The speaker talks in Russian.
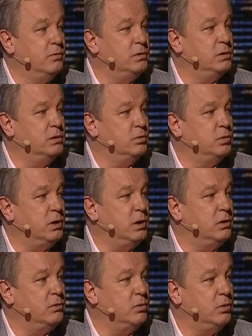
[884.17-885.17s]
вот этому
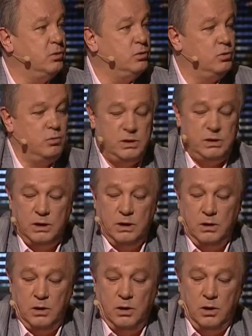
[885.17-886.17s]
тайному ходу
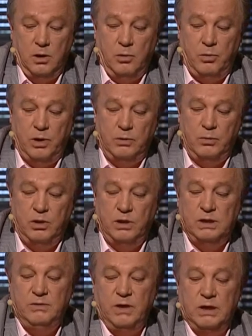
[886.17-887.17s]
мастей. Поэтому
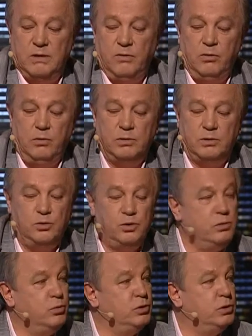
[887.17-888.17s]
эта девятка в любом
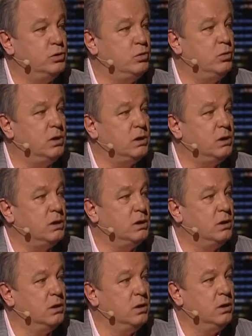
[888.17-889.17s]
случае будет убрана –
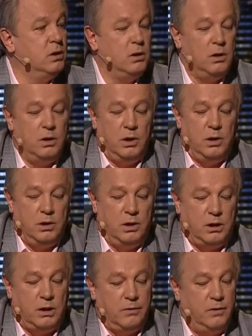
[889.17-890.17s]

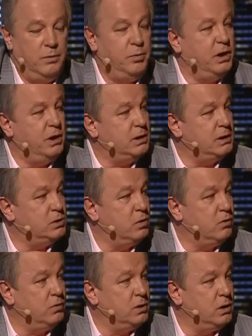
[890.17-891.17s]
и,
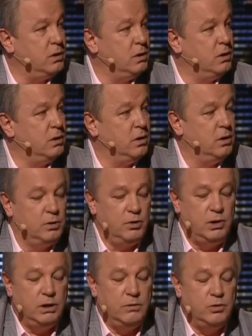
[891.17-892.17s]
перетасовано.
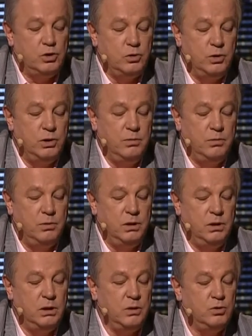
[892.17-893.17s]
Но для того, чтобы не,
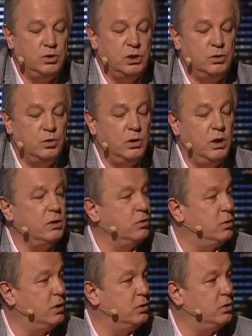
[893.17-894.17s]
не нарушить ту
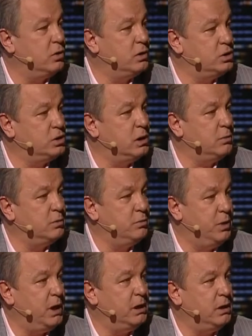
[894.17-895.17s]
карту, которая шла бы
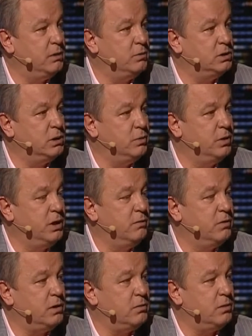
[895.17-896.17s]
пятой, была бы
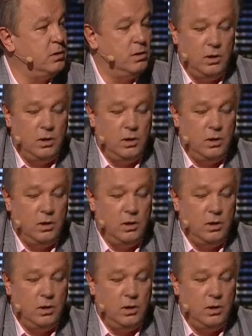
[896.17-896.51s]
ривером,